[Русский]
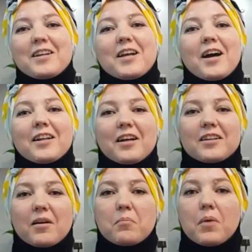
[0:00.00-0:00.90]
и она
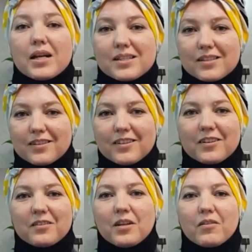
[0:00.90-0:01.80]
там мать
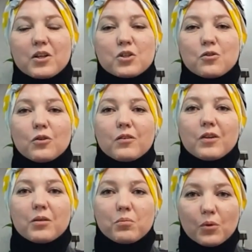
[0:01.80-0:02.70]
э, новорожденного
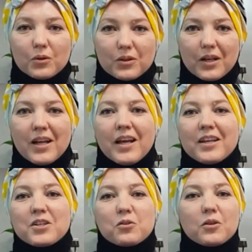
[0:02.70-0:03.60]
ребенка,
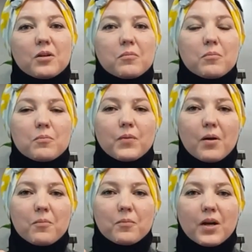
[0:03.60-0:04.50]
и что она
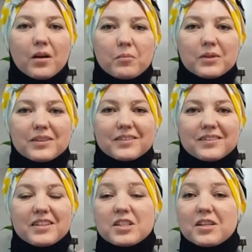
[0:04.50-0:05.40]
там как бы
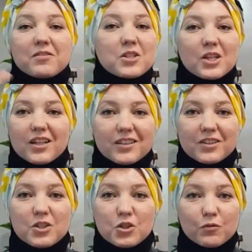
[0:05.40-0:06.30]
не совершала
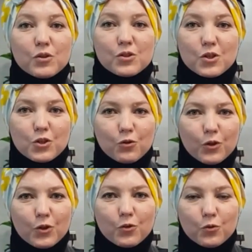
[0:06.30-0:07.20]
ничего, за что
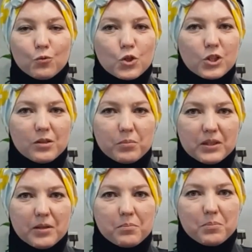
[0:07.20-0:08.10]
ее нужно
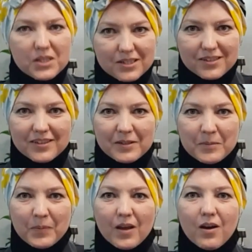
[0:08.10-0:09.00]
было бить,
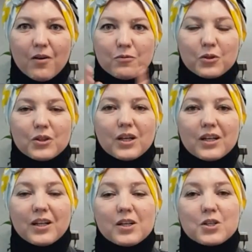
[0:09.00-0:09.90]
а вот, так
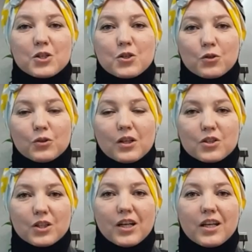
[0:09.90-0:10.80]
она же еще
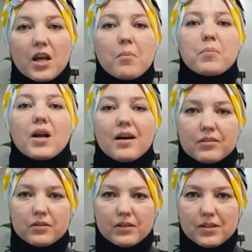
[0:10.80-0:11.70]
должна и
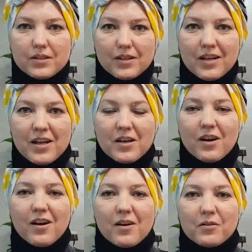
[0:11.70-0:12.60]
оправдываться,
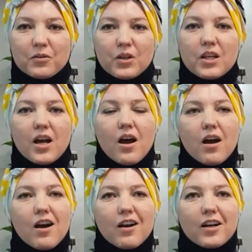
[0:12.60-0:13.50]
а, и
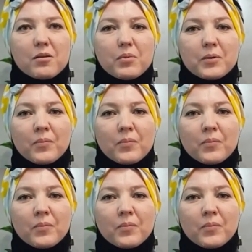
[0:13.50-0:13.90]
а, как бы